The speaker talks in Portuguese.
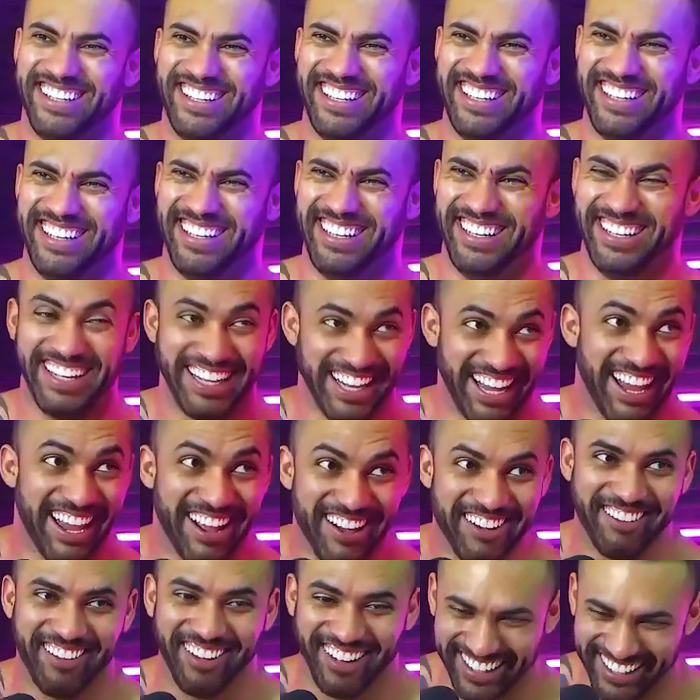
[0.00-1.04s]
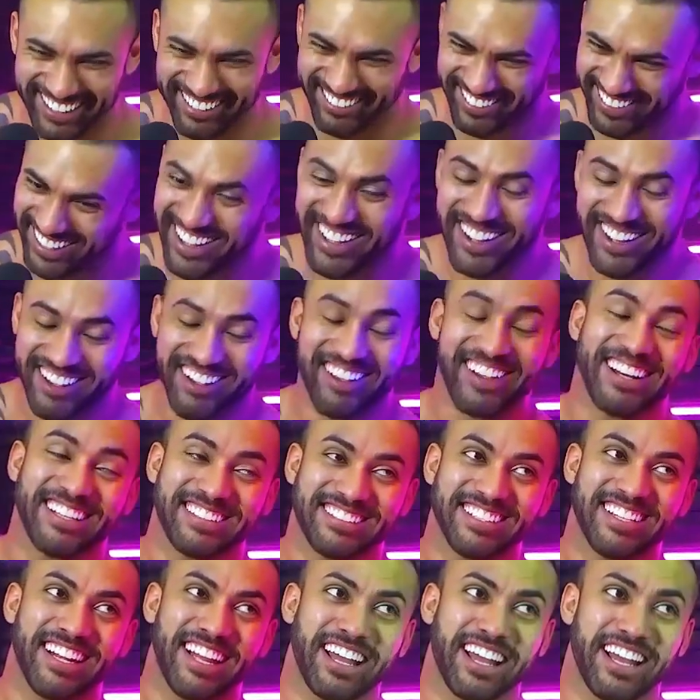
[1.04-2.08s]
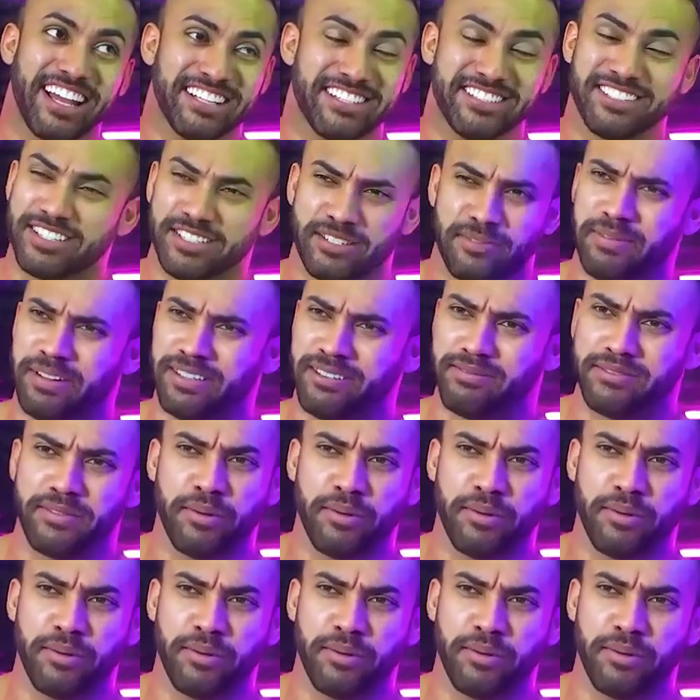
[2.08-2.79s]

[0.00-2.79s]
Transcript: ah, é? Eu? Eu gente, cresci na igreja. O Lucas